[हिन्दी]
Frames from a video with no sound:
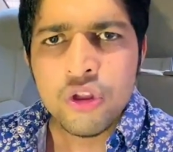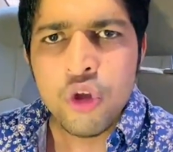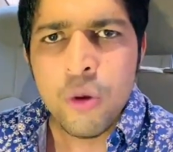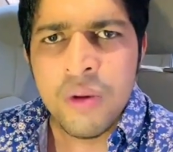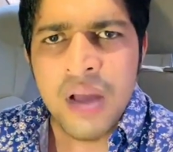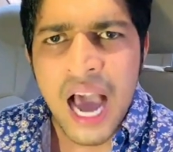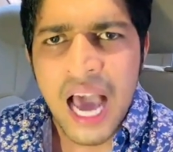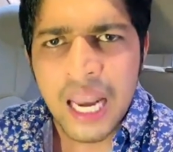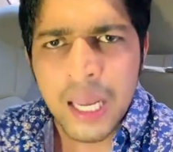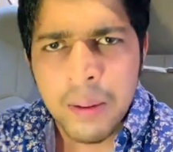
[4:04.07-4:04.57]

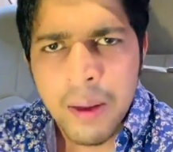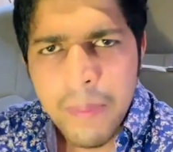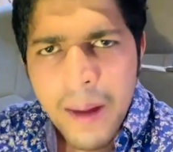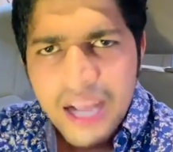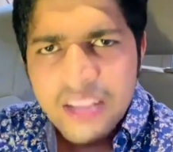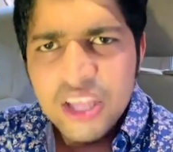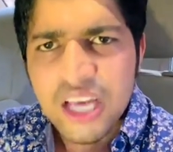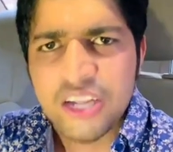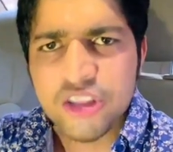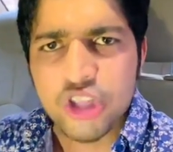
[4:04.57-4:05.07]
तुम गाली में
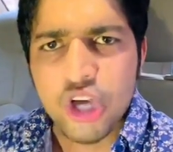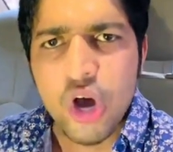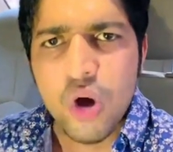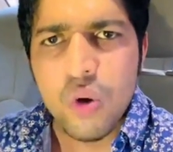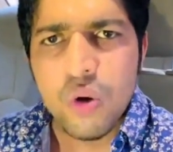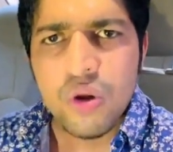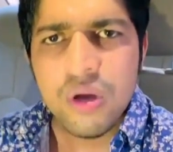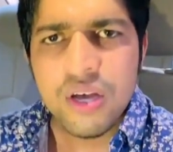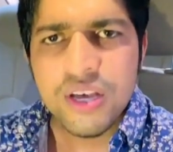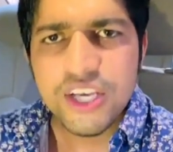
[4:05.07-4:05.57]
बात करते हो
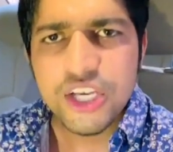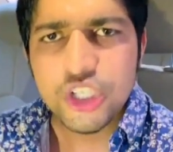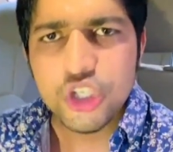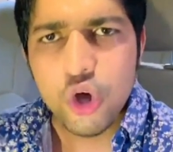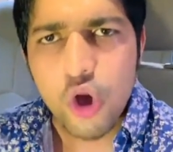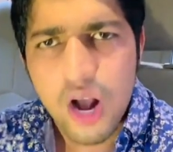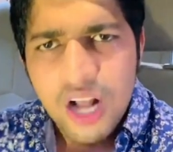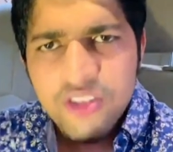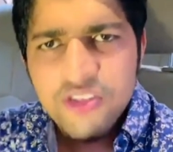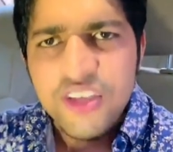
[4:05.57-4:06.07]
किसी
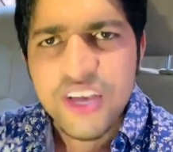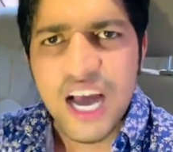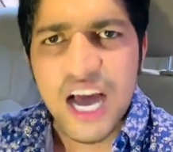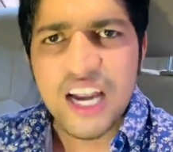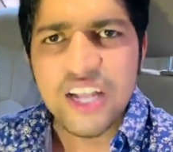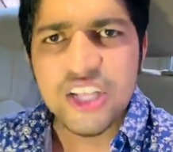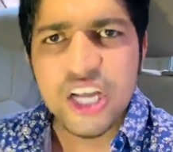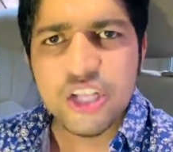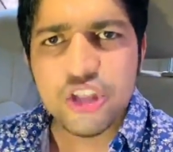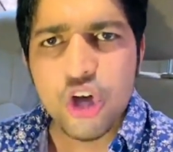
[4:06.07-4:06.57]
को गंदी
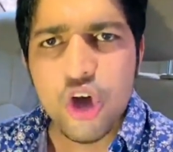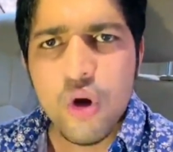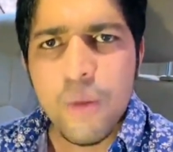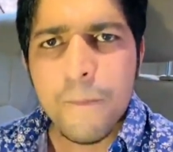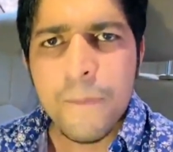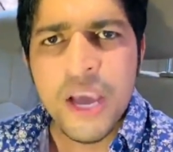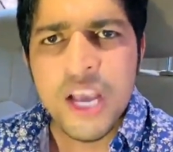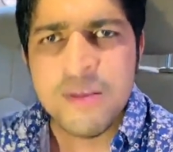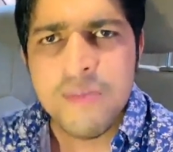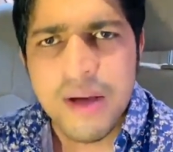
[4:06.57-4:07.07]
गाली देते हो
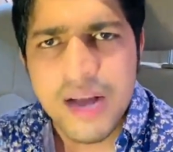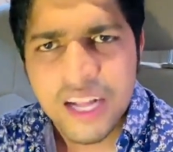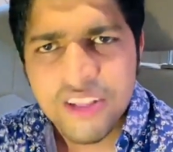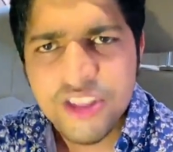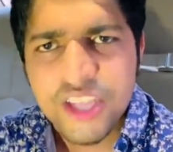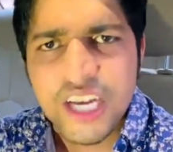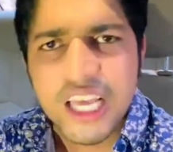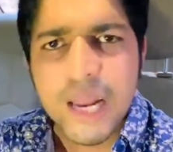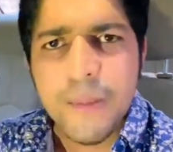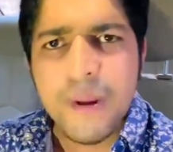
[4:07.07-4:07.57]
बीच में
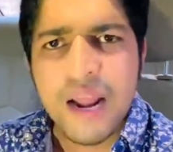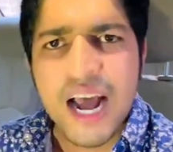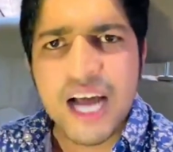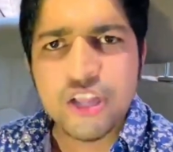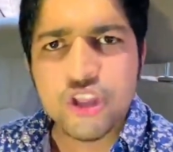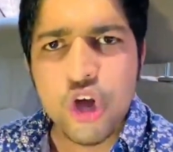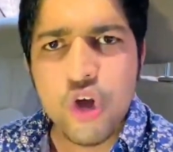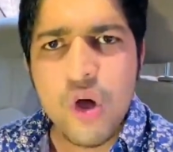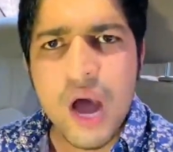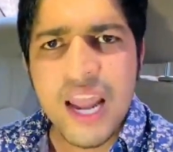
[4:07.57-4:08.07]
गंदी क्लिप
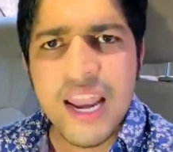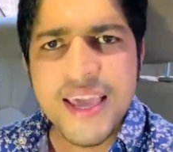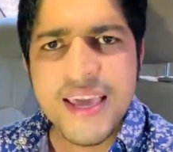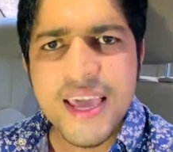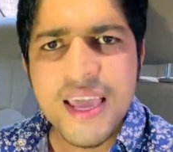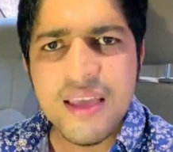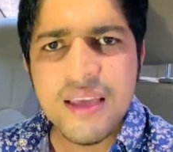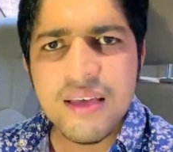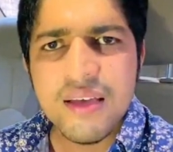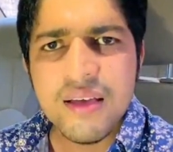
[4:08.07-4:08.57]
लगाते हो गाली
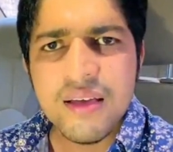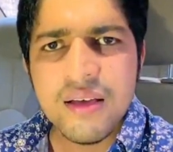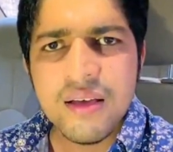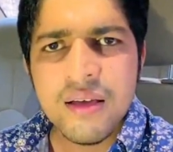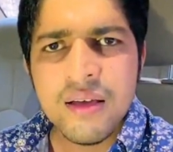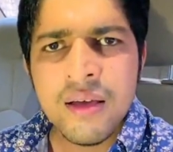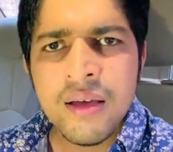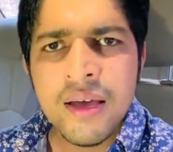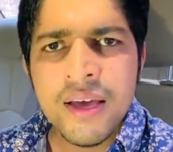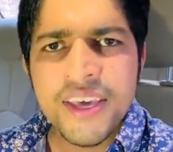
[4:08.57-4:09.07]
की
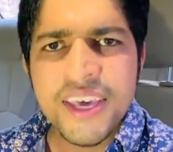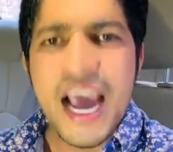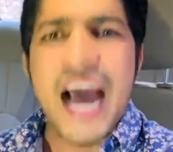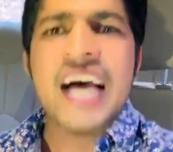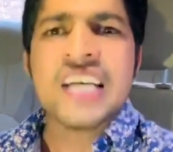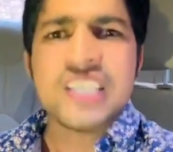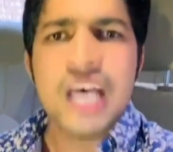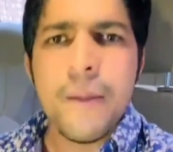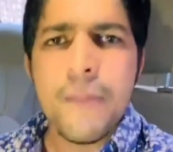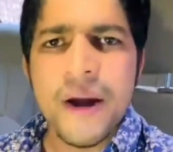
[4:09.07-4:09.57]
क्या
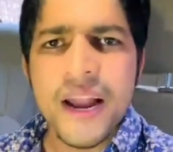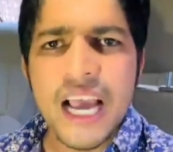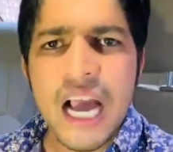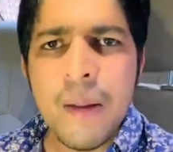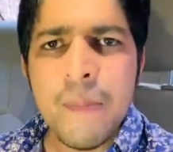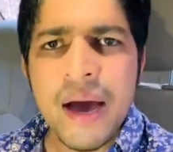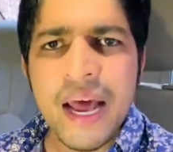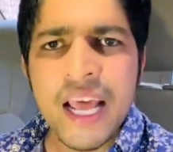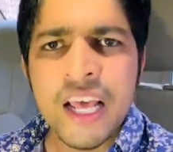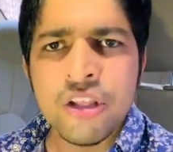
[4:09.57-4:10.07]
असर पड़ेगा
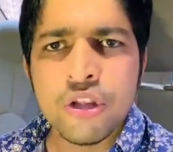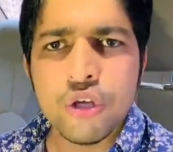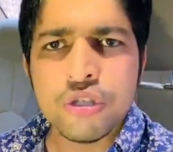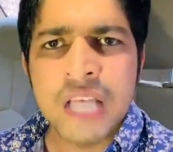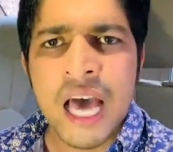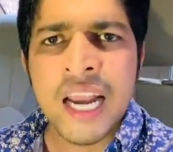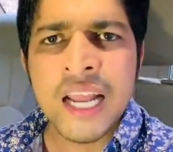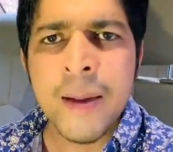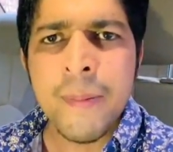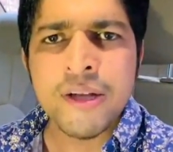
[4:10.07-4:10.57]
हमारे
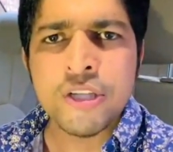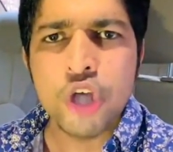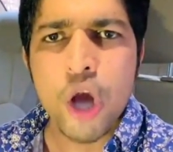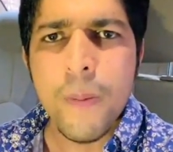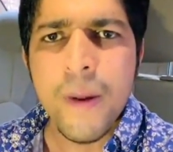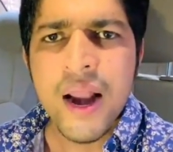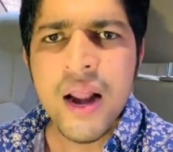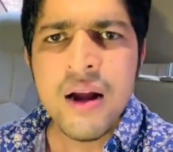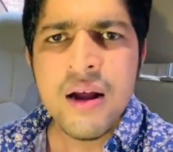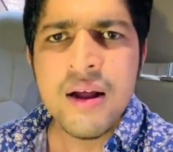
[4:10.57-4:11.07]
हिंदुस्तान के बच्चों
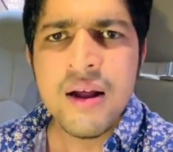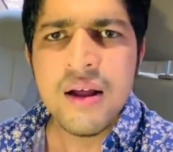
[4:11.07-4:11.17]
पर